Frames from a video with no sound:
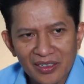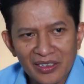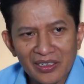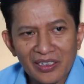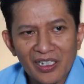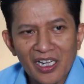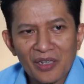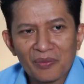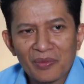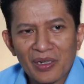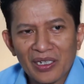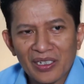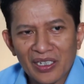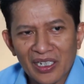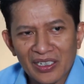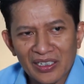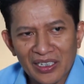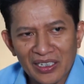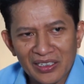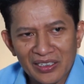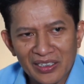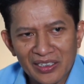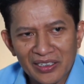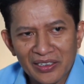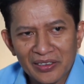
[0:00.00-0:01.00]
inilah Pangeran
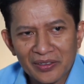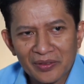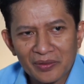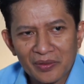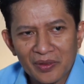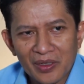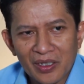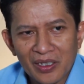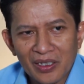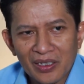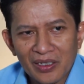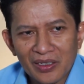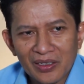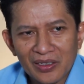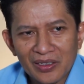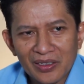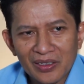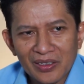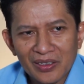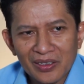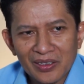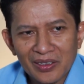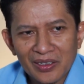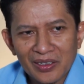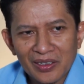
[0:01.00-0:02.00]
Catering.
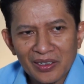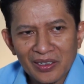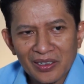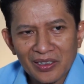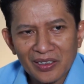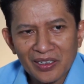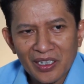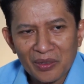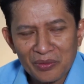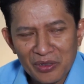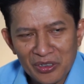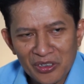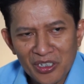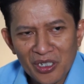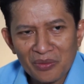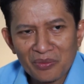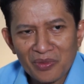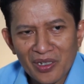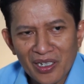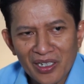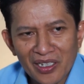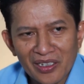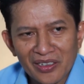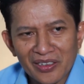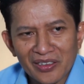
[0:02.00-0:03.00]
Kami siap
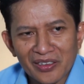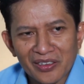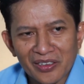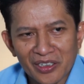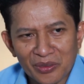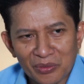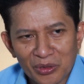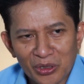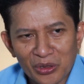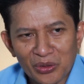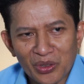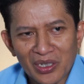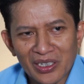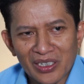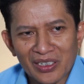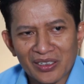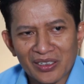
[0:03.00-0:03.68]
melayani kebutuhan